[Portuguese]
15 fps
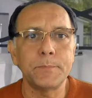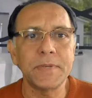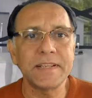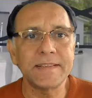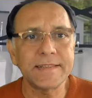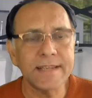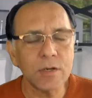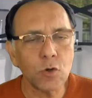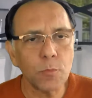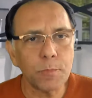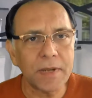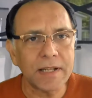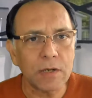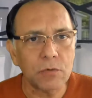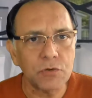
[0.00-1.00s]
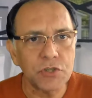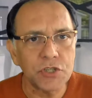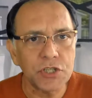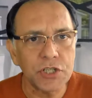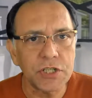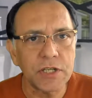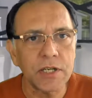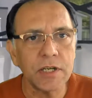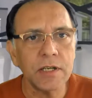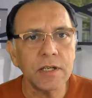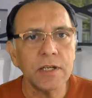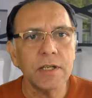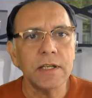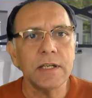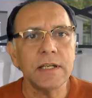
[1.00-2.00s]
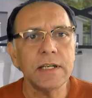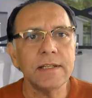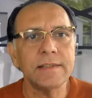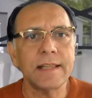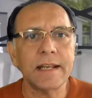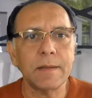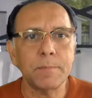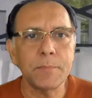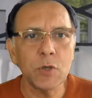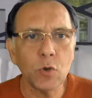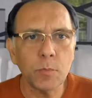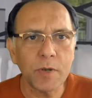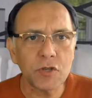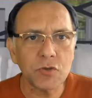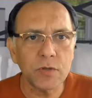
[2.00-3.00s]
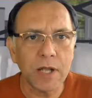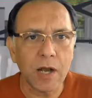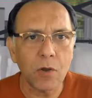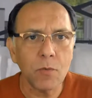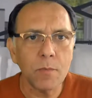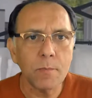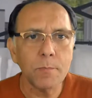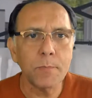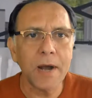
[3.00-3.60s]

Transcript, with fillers: psicopedagogia e terapia ocupacional